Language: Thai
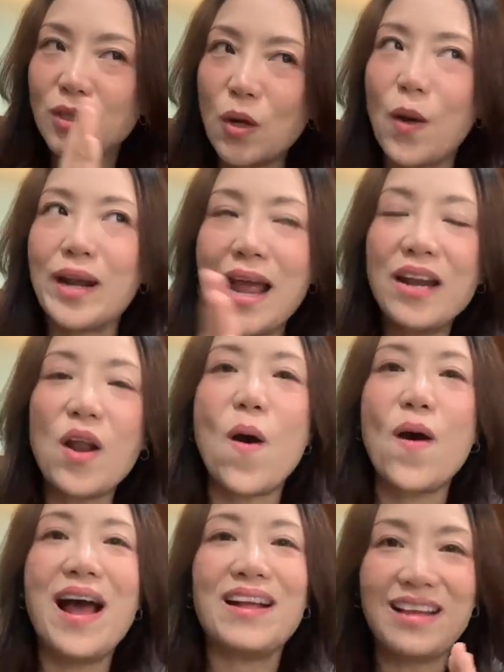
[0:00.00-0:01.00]
สอนให้น้อง
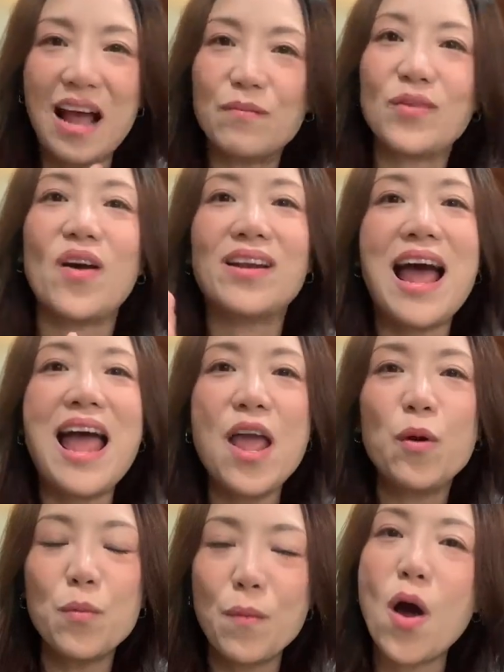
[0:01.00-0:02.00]
อะทำต่อหน้าให้
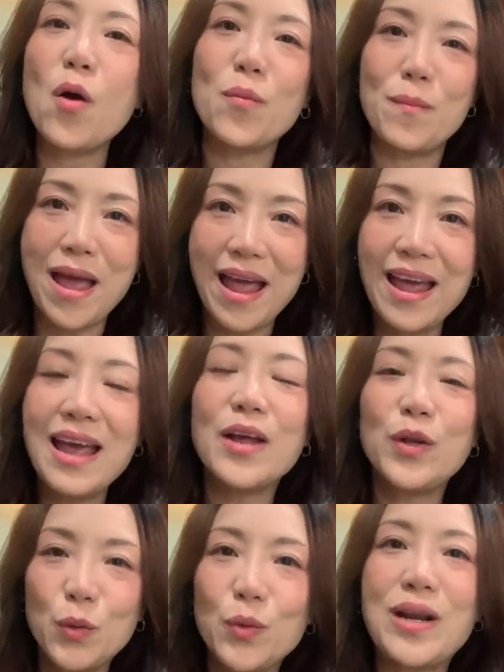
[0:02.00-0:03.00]
คุณพ่อ คุณแม่
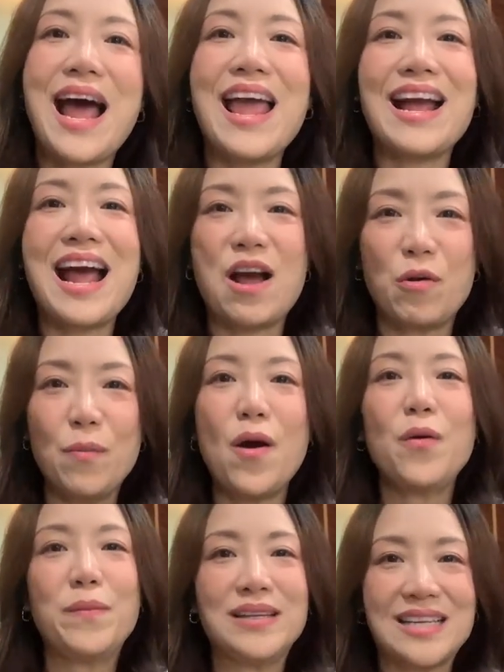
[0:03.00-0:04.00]
ดูได้ค่ะ คุณพ่อ
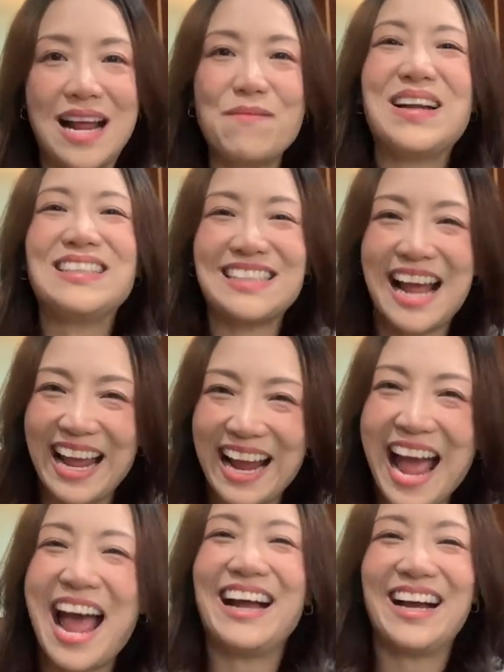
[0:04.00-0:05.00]
คุณแม่จะได้มั่นใจ
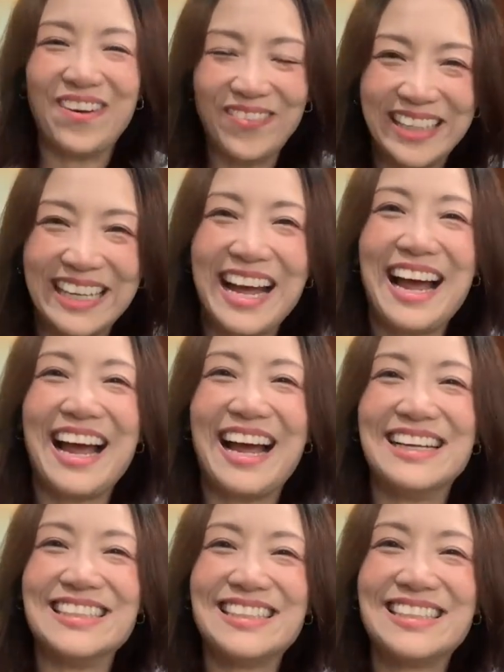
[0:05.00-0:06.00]
ค่ะ ขอบคุณ
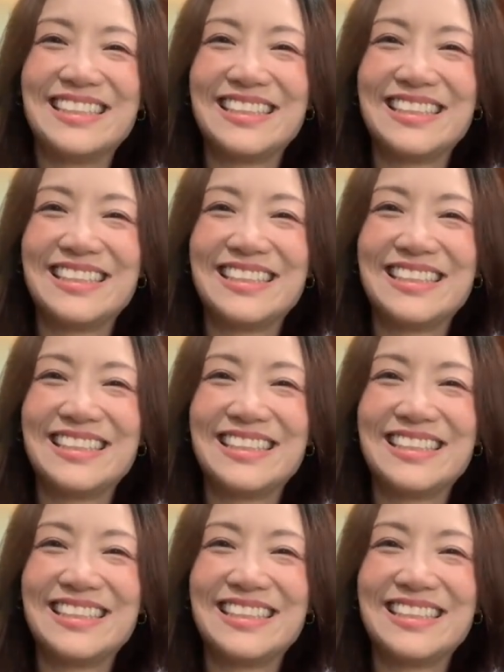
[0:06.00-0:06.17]
ค่ะ